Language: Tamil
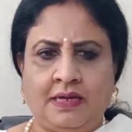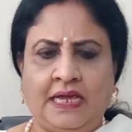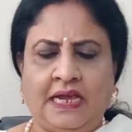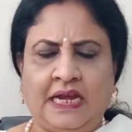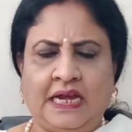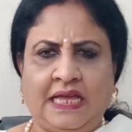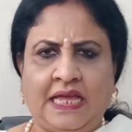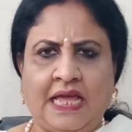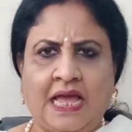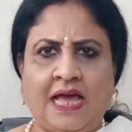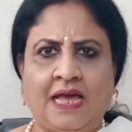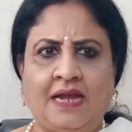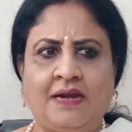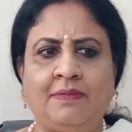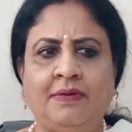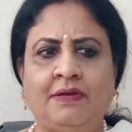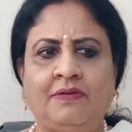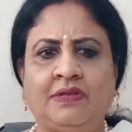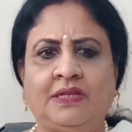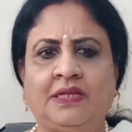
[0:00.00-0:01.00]
எங்களை
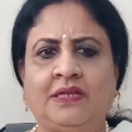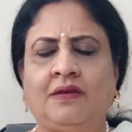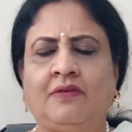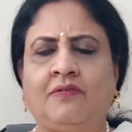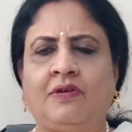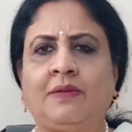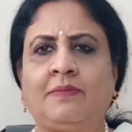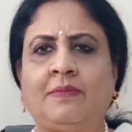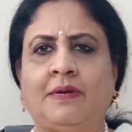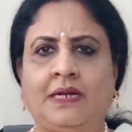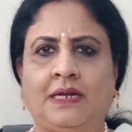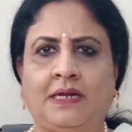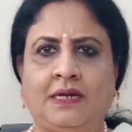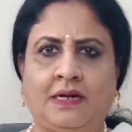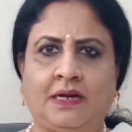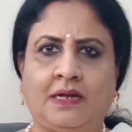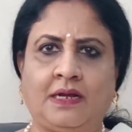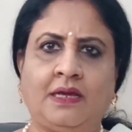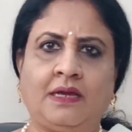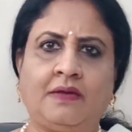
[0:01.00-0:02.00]
யாருமே வந்து கவனிக்க
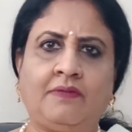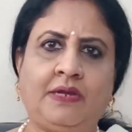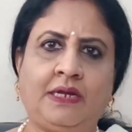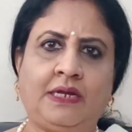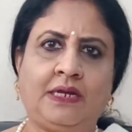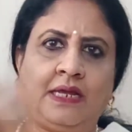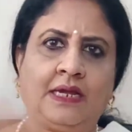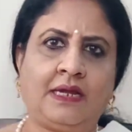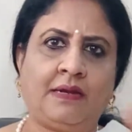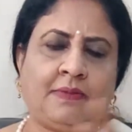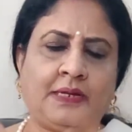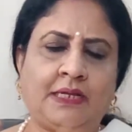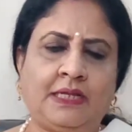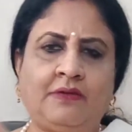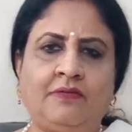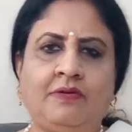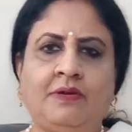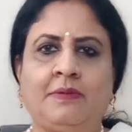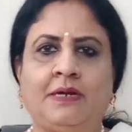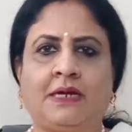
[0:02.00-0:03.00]
மாட்டேன்றாங்க எங்கள் வீட்டில் என்னை மதிக்கவே